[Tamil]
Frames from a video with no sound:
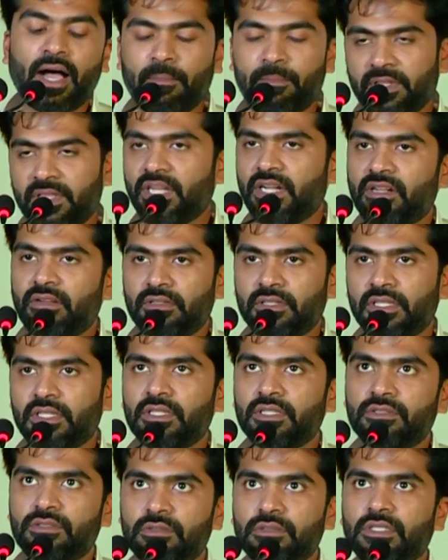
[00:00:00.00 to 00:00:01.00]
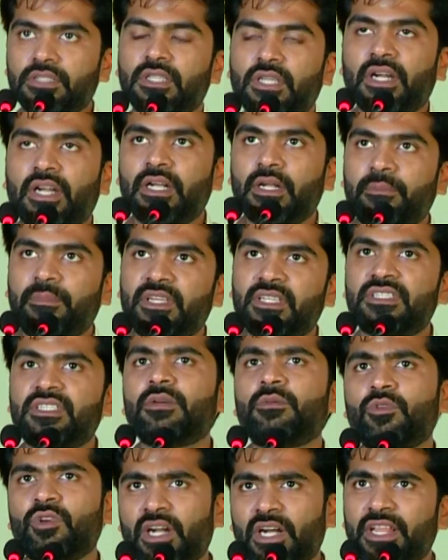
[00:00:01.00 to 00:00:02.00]
அப்போ தான் நான் வந்து சுசி சார் கிட்ட
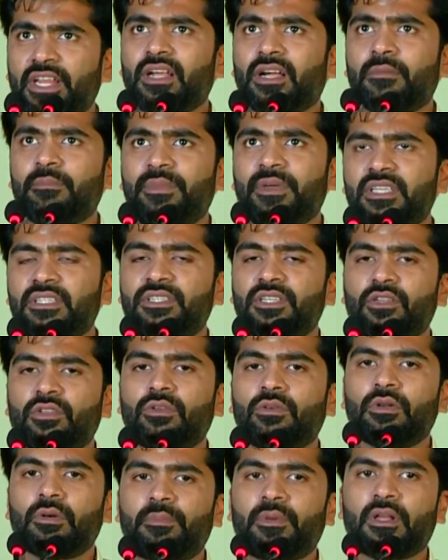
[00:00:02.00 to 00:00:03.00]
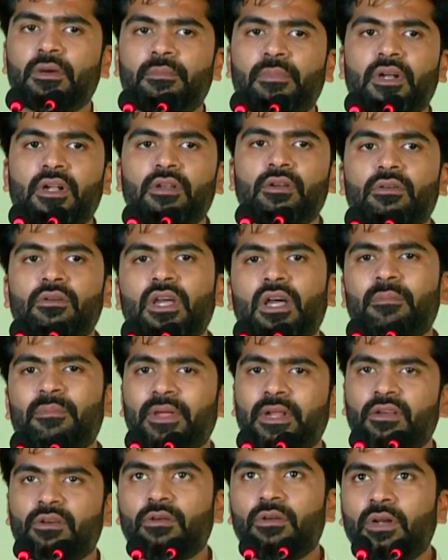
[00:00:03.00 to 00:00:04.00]
பேசினேன் முன்னாடி நாங்கள் பேசியிருந்தோம் ஒரு படம் பண்ணணும்னு
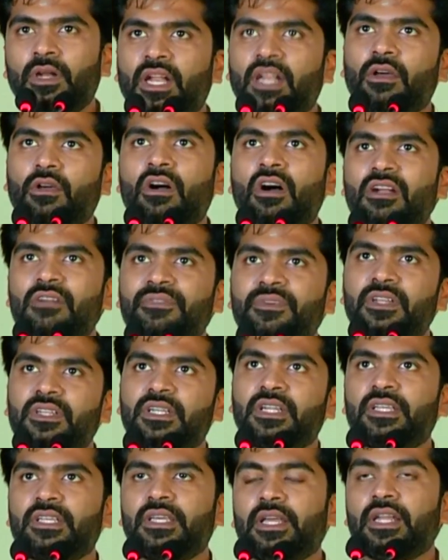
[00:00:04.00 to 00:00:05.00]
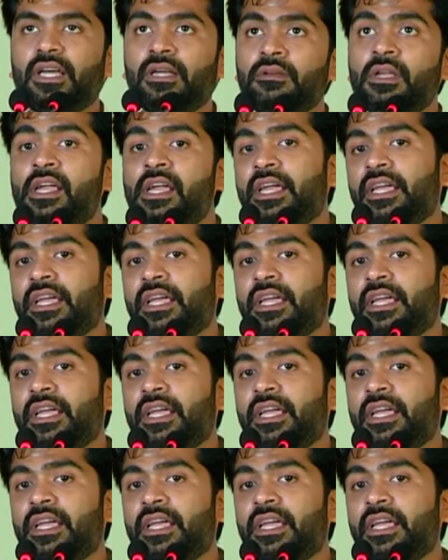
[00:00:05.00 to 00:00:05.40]
அப்போ எனக்கு ஒரு நல்ல கான்ஃபிடன்ஸ் கிடையாது ஏன்னா